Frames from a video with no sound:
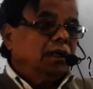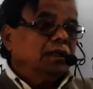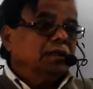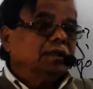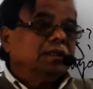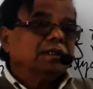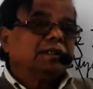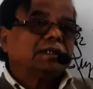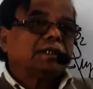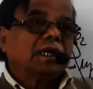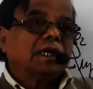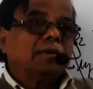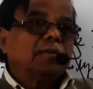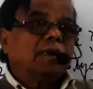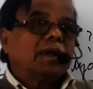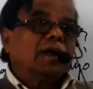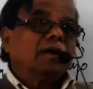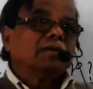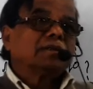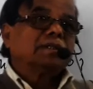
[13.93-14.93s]
এই জিনিসটাকে
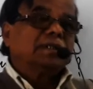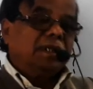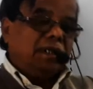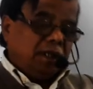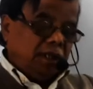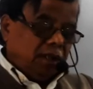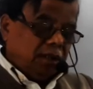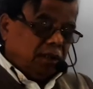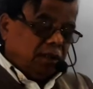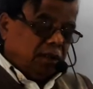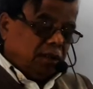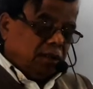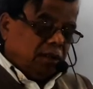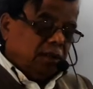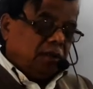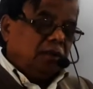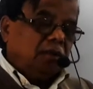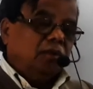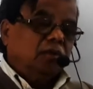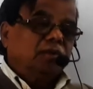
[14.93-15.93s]
বলা হচ্ছে
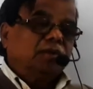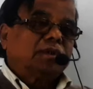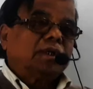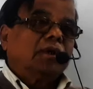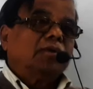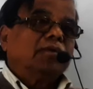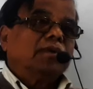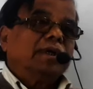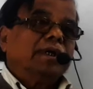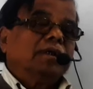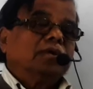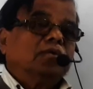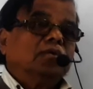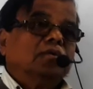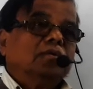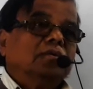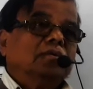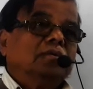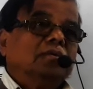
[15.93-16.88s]
উচ্চারণটা একটু